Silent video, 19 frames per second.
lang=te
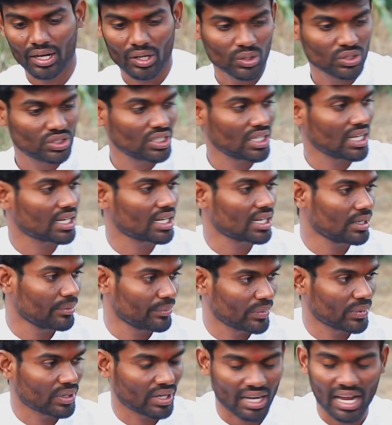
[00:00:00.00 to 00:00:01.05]
వచ్చినాక
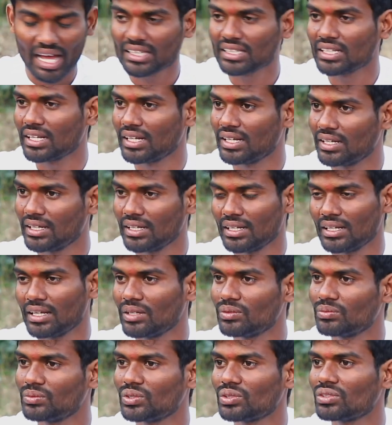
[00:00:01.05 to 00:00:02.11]
రాత్రి
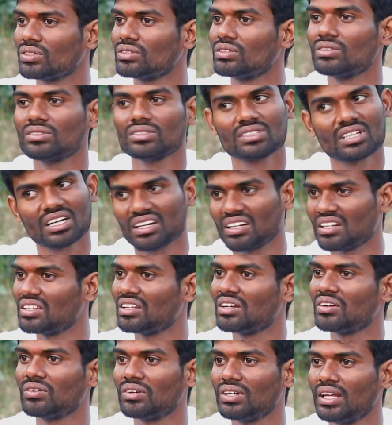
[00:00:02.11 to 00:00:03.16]
నేను మూడు రోజుల నుంచి చక్కగా
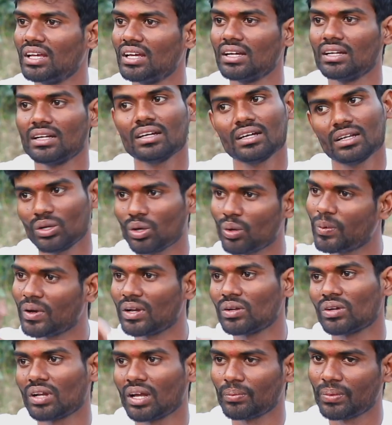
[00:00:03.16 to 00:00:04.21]
నిద్రపోలే లోపల
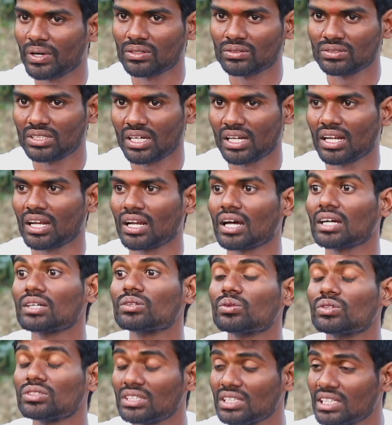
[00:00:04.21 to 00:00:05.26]
ఉన్నప్పటి నుంచి అయినా నాకు
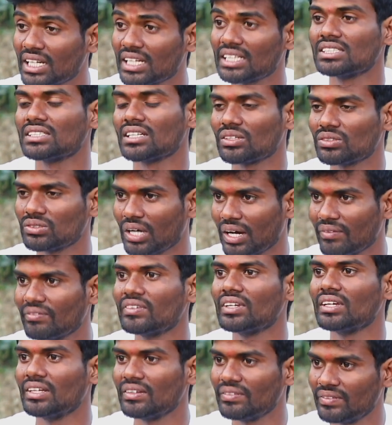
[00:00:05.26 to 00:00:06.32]
కొంచెం టెన్షన్
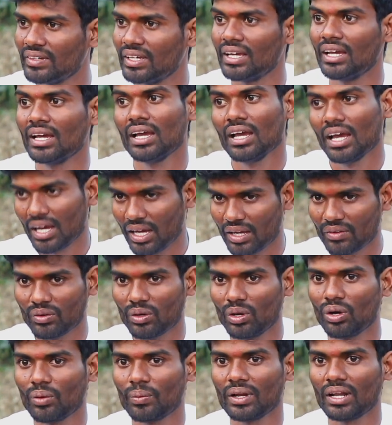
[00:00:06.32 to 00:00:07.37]
ఇవి ఇవి
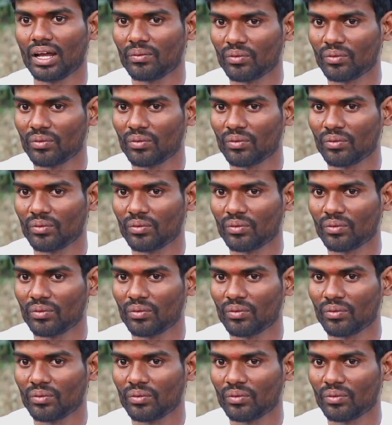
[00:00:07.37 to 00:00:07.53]
లోపల